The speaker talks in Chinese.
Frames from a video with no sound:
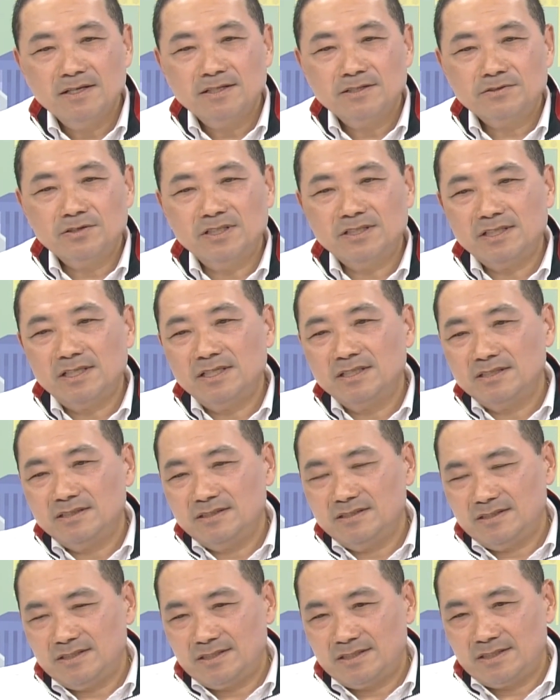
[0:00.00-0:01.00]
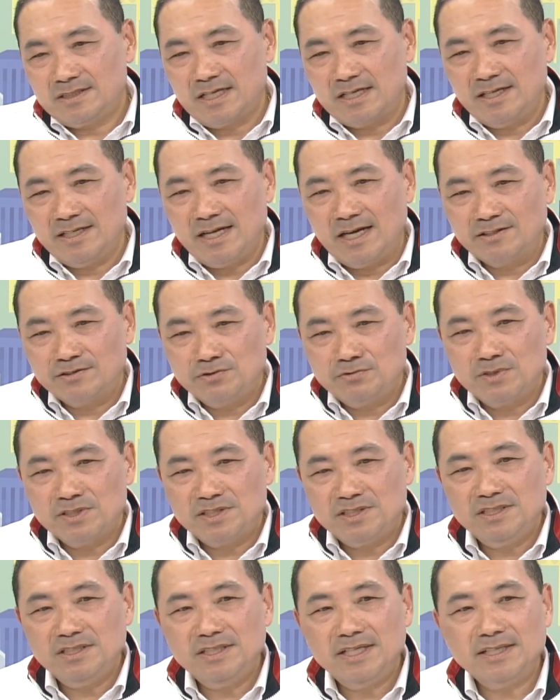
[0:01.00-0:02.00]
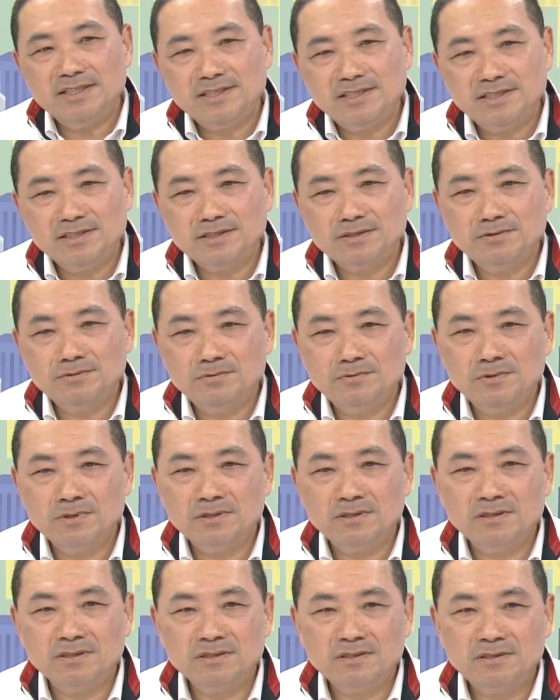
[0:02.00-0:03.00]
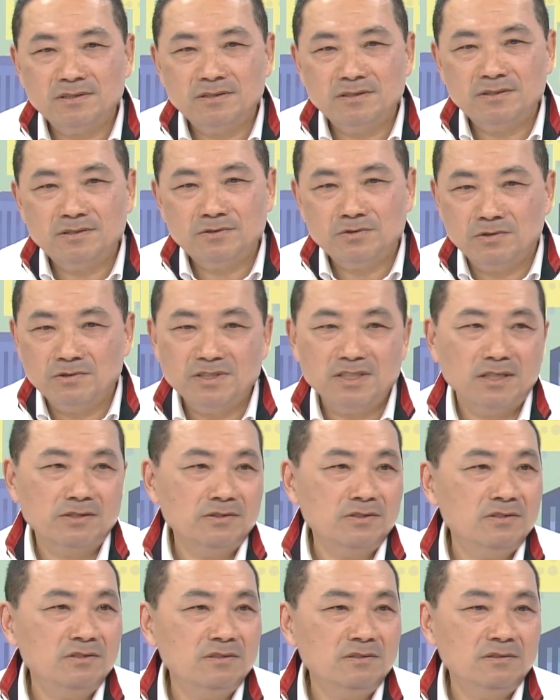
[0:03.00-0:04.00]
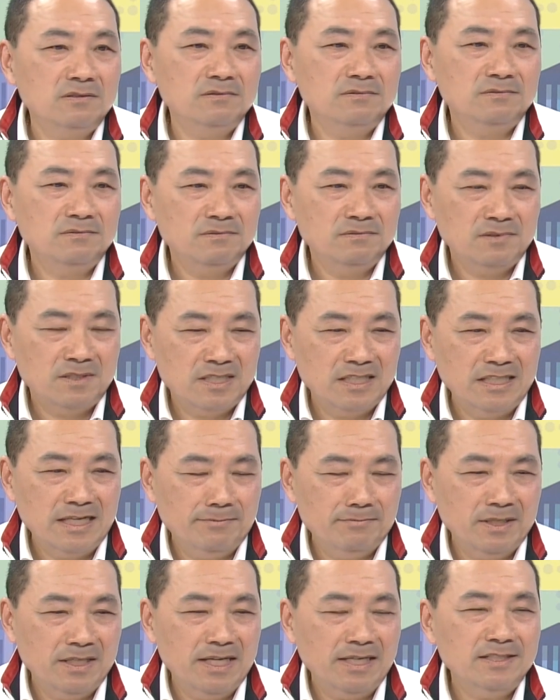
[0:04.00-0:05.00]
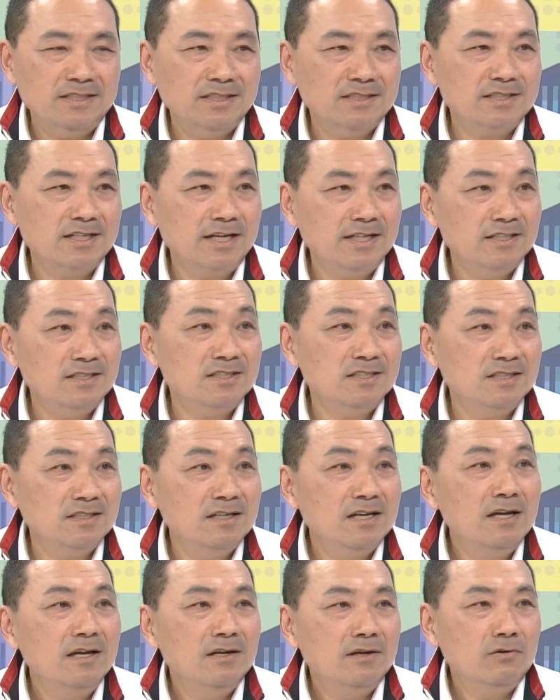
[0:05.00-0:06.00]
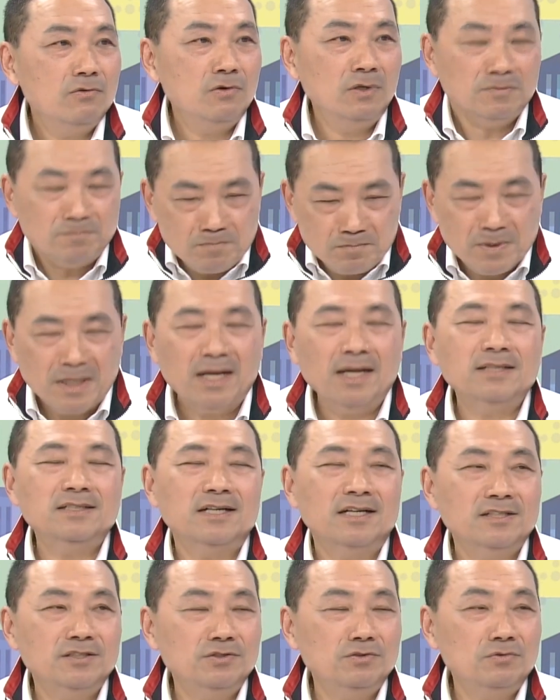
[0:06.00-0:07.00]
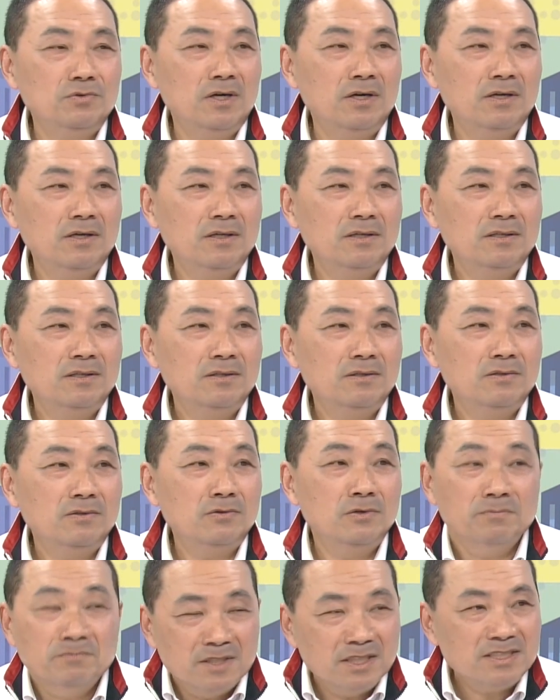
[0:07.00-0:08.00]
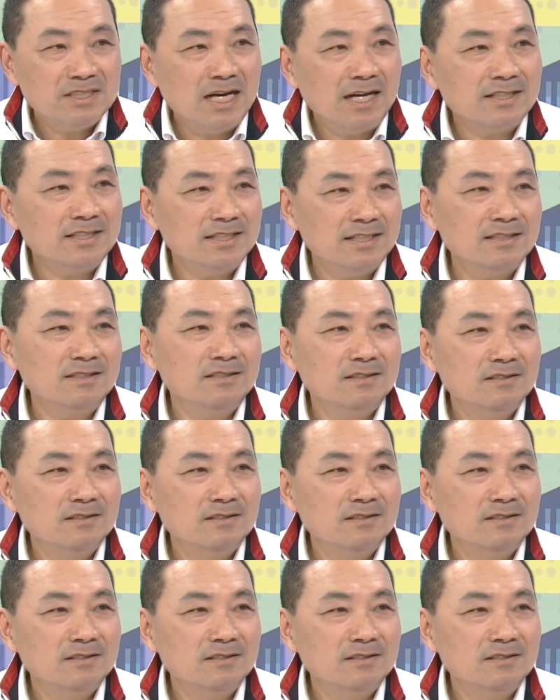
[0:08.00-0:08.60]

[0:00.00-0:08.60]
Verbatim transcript: 所以这个整个养猪的系列，其实我从小都。跟他们连接在一起。嗯，我平安讲一句话，我们的家庭